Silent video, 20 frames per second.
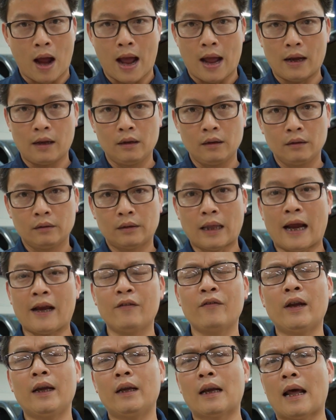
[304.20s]
quả.
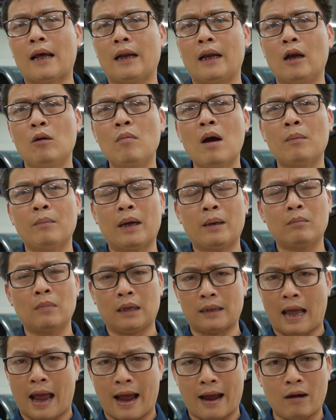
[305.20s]
Thay vì là nếu mà mình
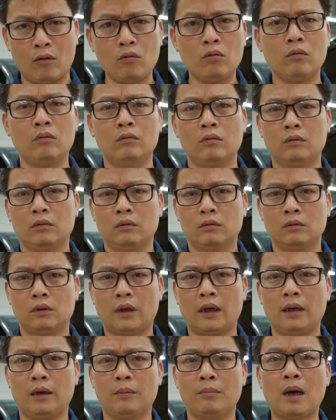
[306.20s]
mà tháo
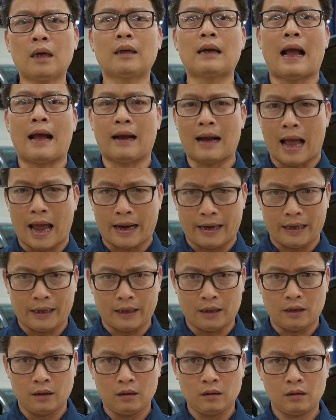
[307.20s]
thì mất cả
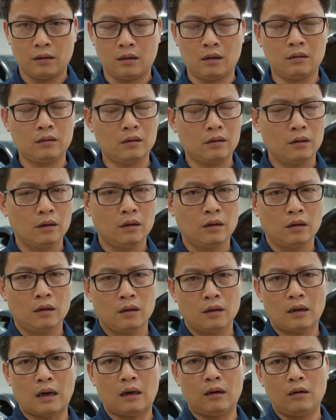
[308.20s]
ngày,
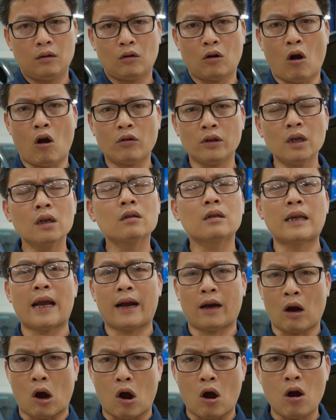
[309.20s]
có những
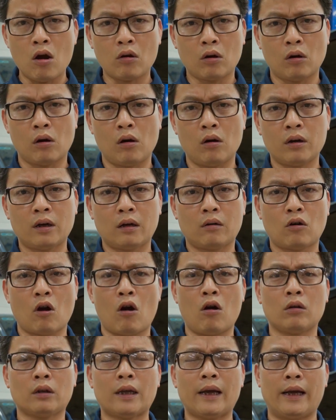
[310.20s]
xe khó
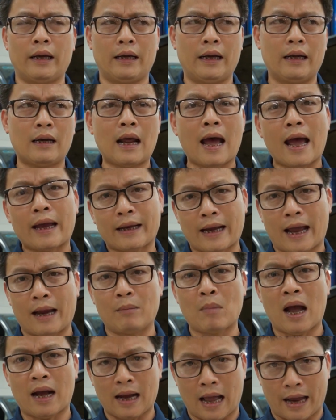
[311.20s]
có thể đến 2
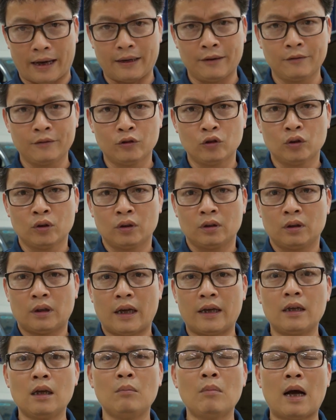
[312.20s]
ngày 3 ngày.
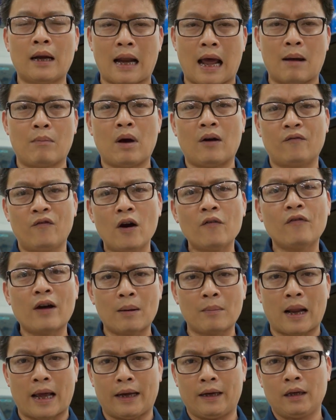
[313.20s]
Thế nhưng mà làm bằng phương
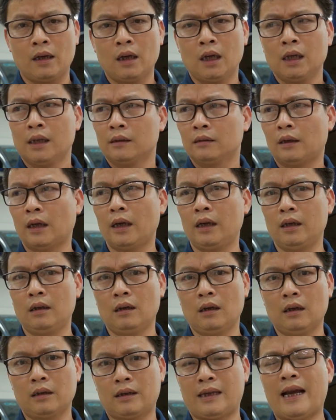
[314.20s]
pháp này
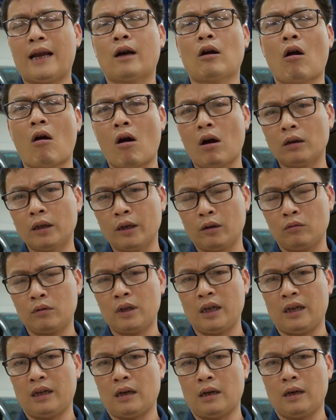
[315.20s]
thì xe khó thì cũng
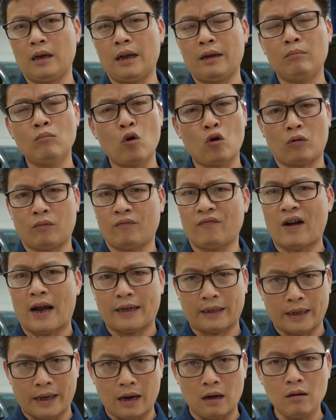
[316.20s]
chỉ đến một
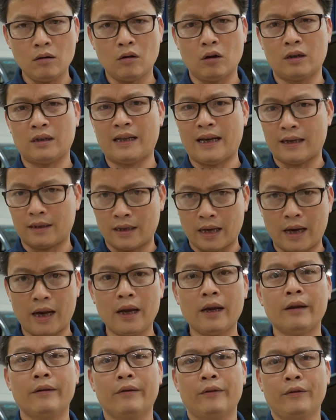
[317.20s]
vài tiếng, còn xe
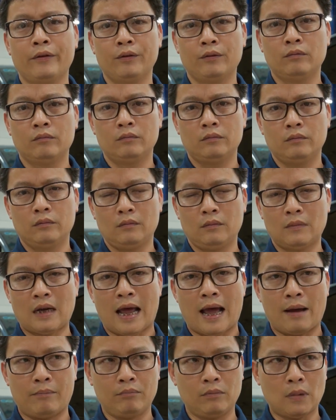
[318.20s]
dễ
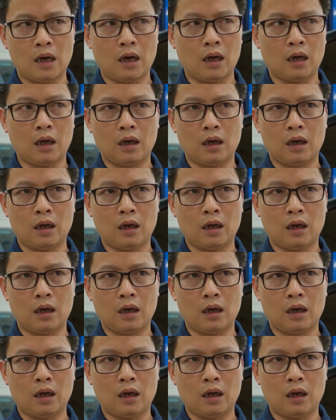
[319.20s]
làm